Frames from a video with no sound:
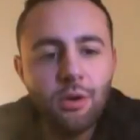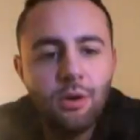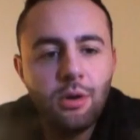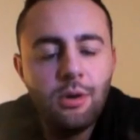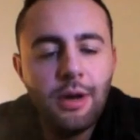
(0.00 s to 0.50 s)

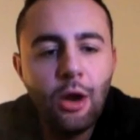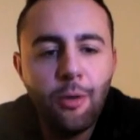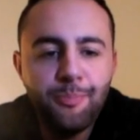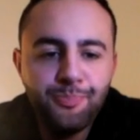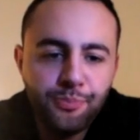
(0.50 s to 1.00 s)
euh,
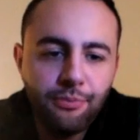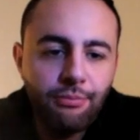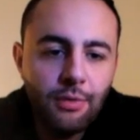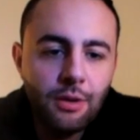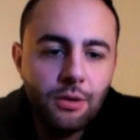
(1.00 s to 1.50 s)
alors,
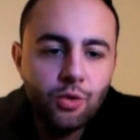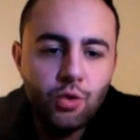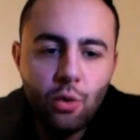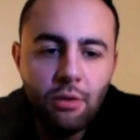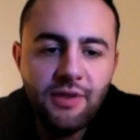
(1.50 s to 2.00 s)

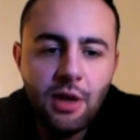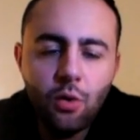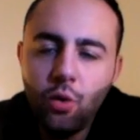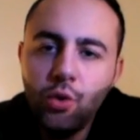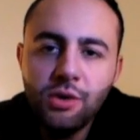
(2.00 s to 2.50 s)
tuyau en
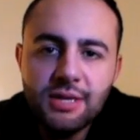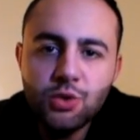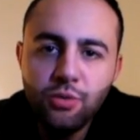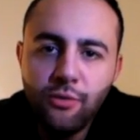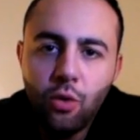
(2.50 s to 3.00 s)
verre, on en
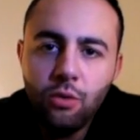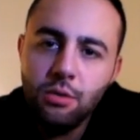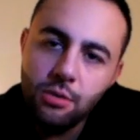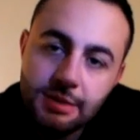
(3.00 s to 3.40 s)
casse souvent,